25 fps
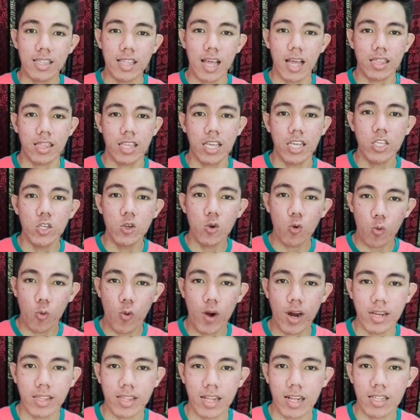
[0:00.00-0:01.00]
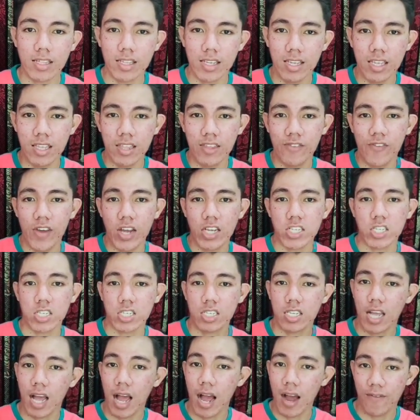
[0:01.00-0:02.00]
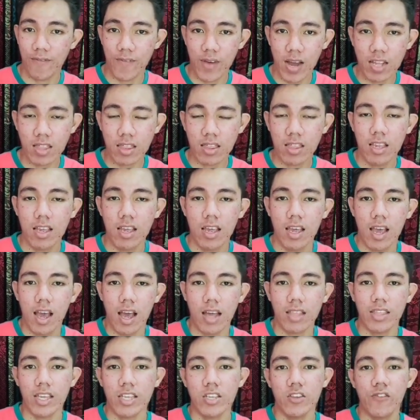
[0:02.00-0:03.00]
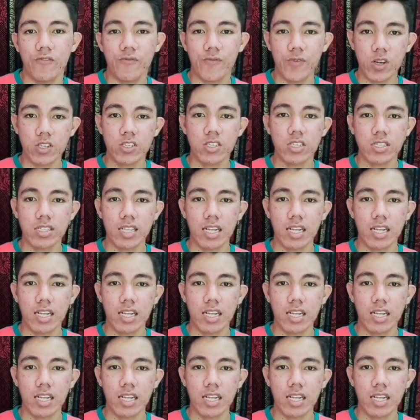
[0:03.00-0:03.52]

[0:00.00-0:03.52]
So, ulitin natin yung quartile, dinidivide siya sa 4,